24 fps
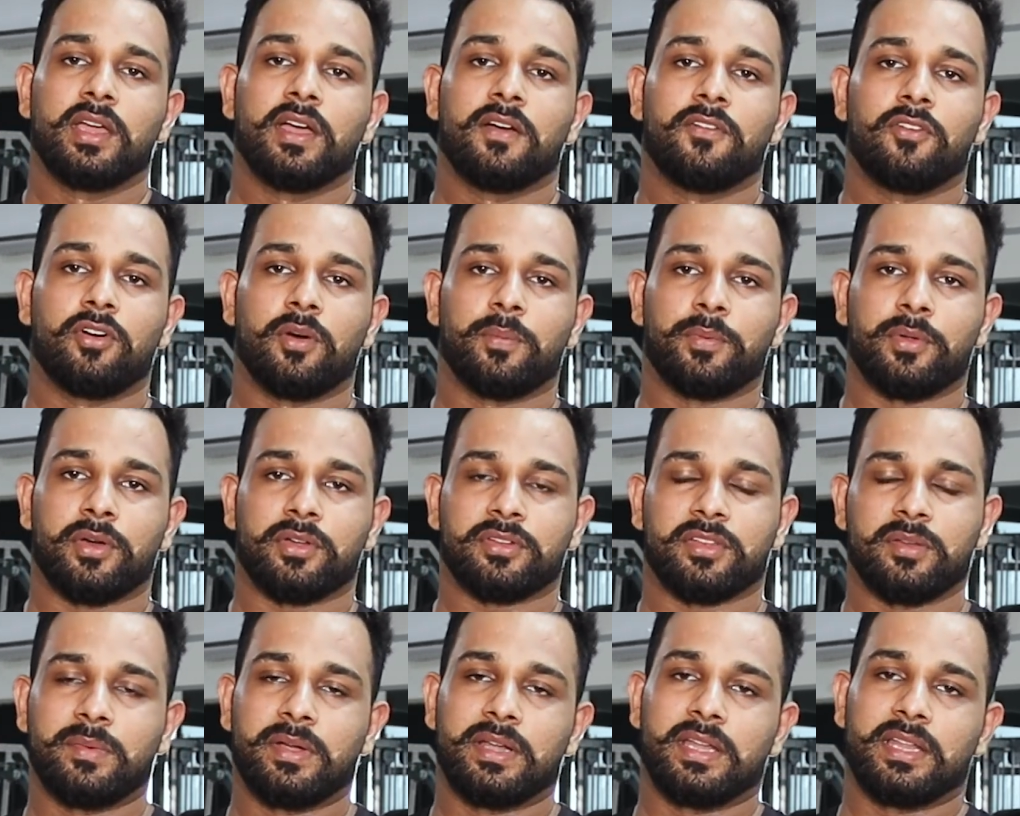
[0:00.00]
वो
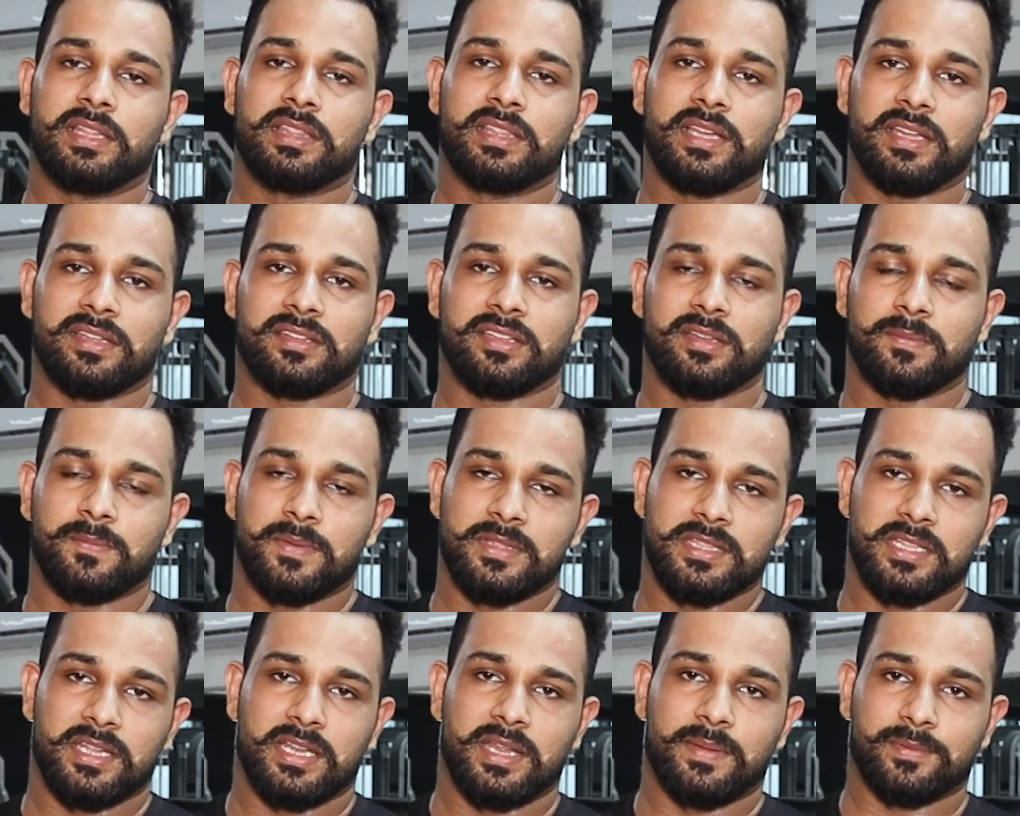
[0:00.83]
अप्रॉक्सीमेटली दस से
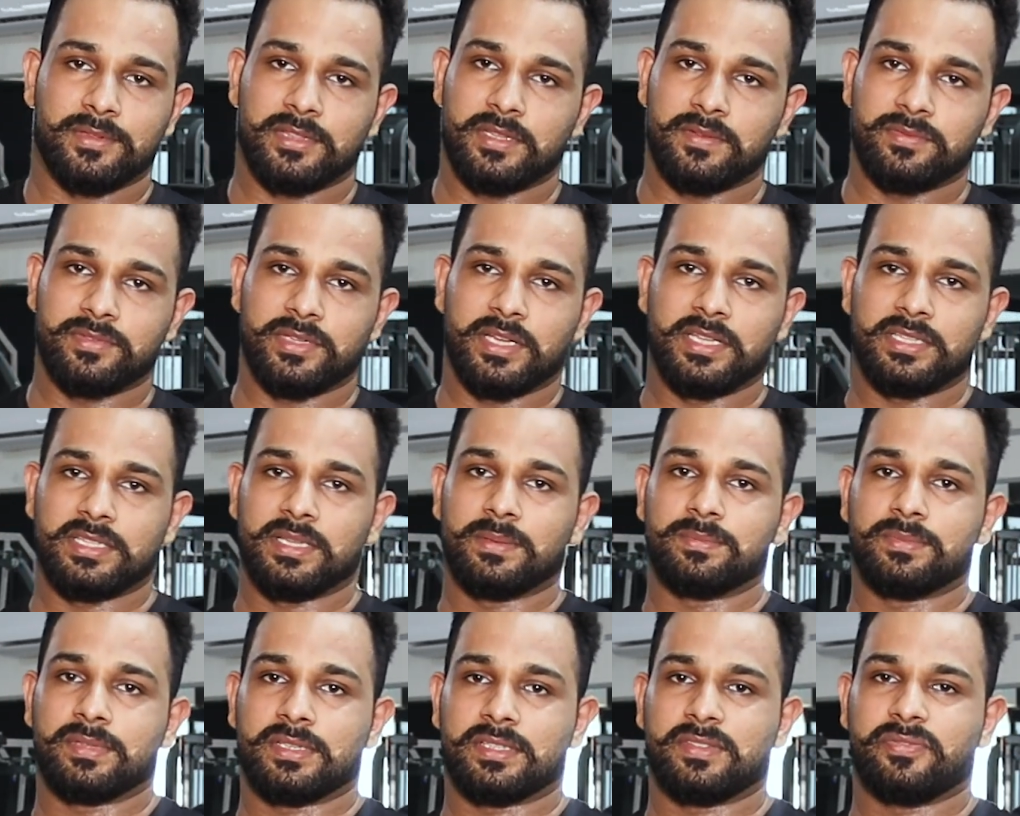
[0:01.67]
पंद्रह रैप तक जाएँ
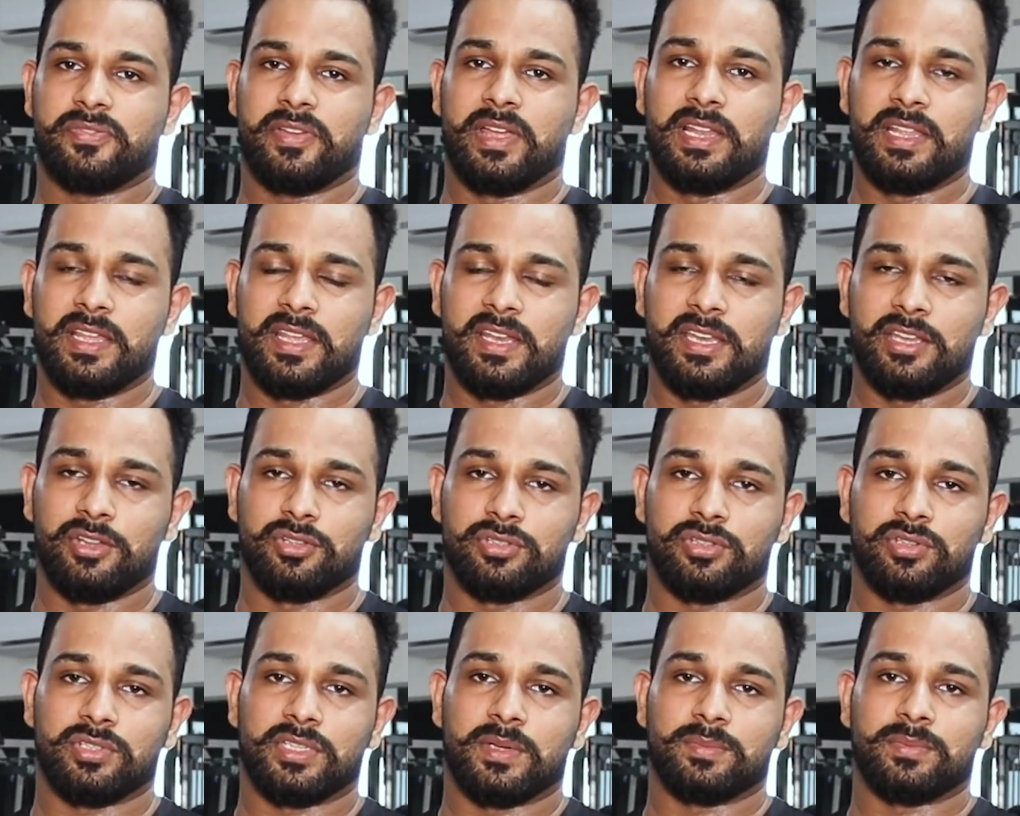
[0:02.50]
जब तक फेलियर नहीं
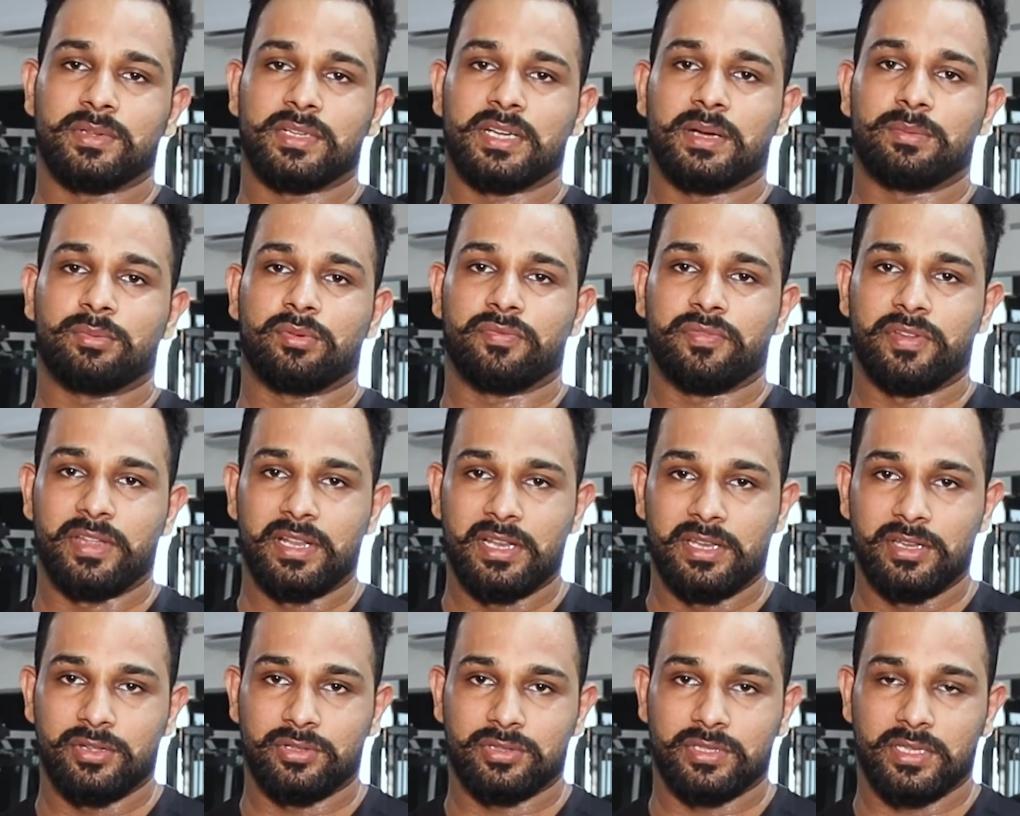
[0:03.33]
होता जब तक आपको फील
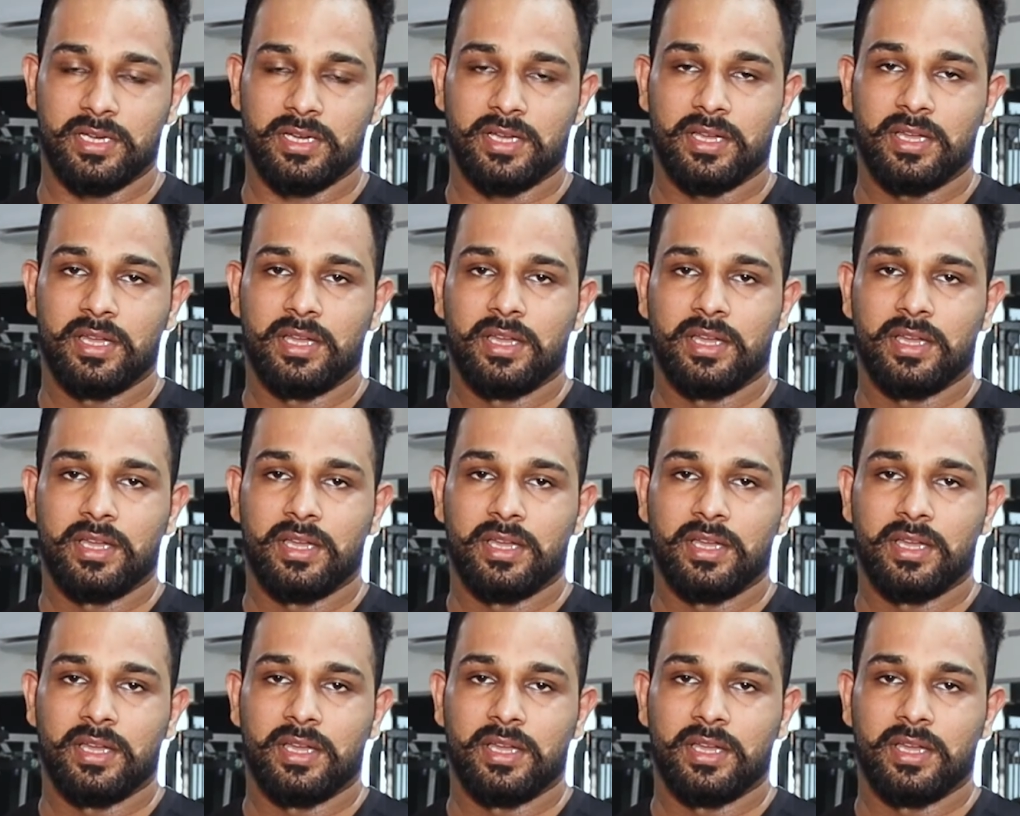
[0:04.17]
नहीं होता